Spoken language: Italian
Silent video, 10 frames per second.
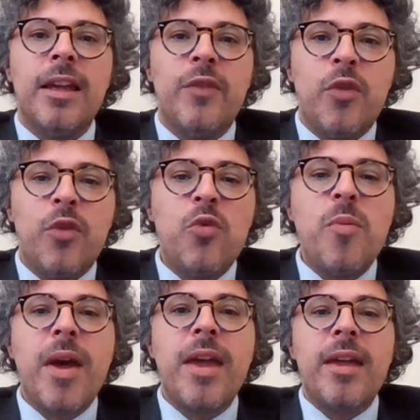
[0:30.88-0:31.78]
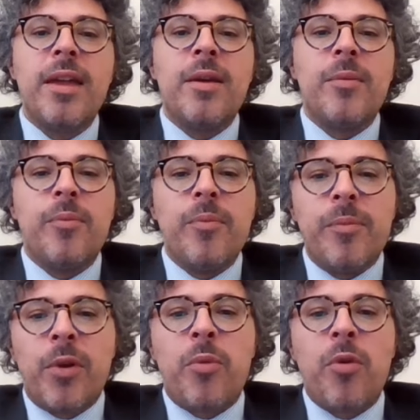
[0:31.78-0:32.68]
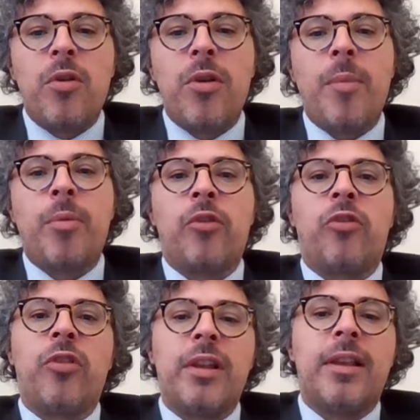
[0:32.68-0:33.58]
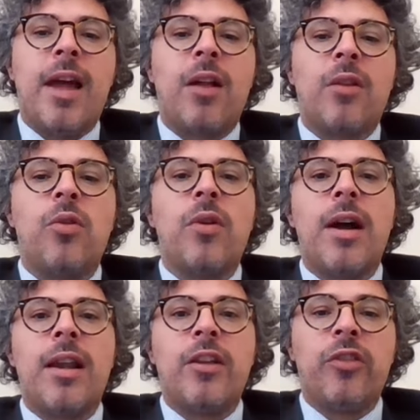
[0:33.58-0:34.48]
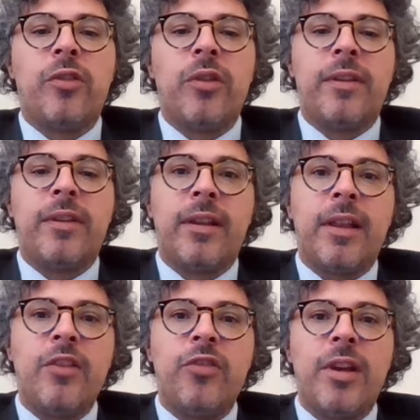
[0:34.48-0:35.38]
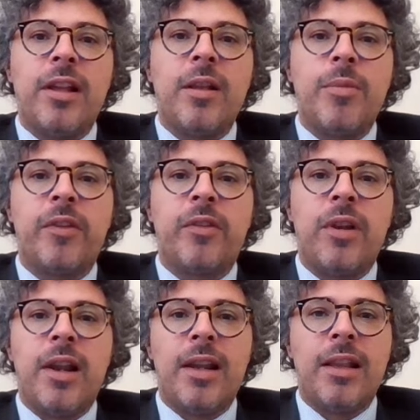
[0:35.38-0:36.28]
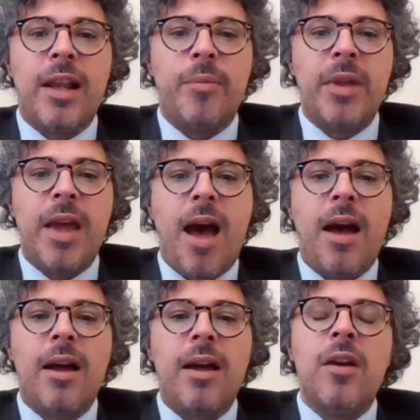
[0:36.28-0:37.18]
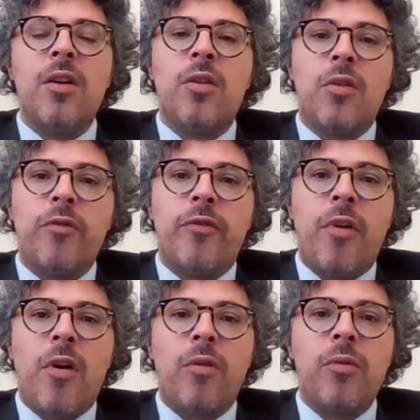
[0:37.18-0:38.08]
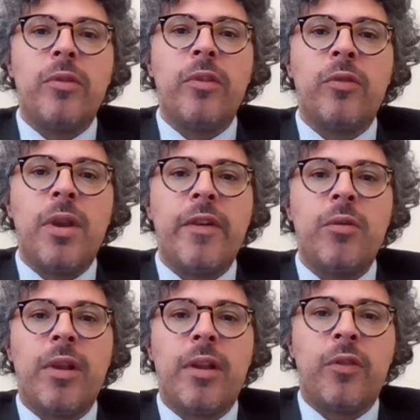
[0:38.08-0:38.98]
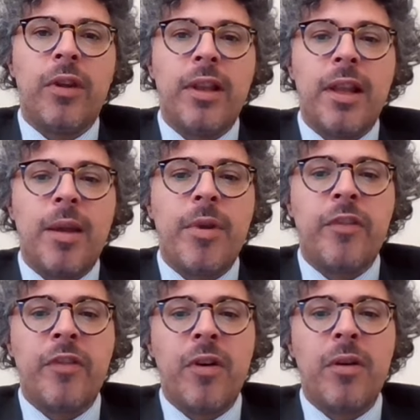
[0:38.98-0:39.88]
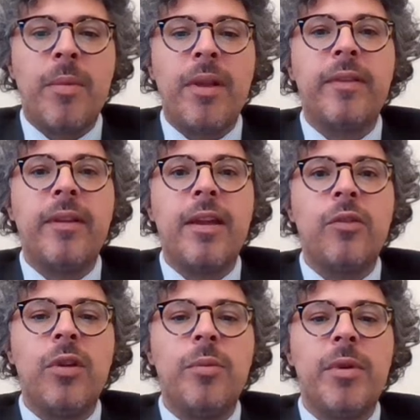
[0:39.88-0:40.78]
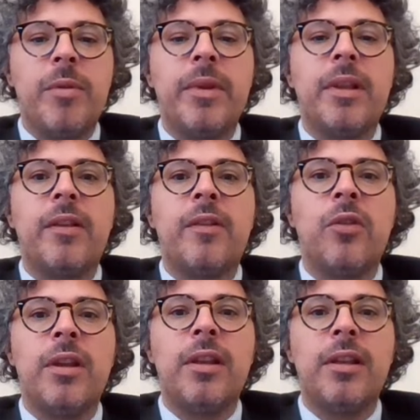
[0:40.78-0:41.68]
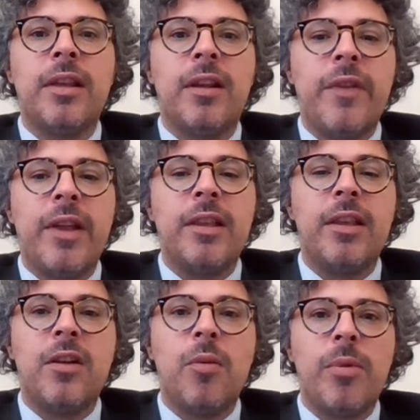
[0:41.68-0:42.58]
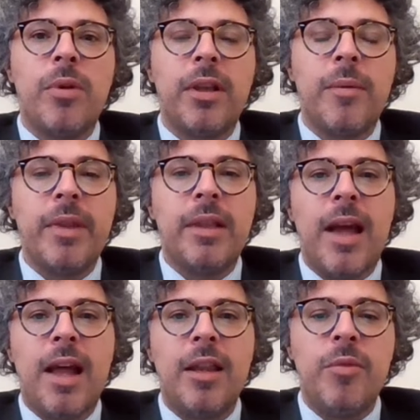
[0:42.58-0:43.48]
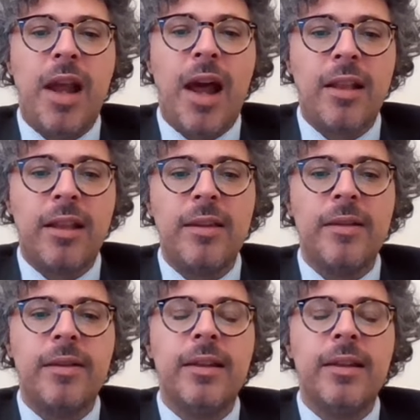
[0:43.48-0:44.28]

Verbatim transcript: Il volume Propone un approccio orientato alla gestione strategica del personale della PA, con un focus sulla valutazione della performance e sull'implementazione di interventi comportamentali mirati.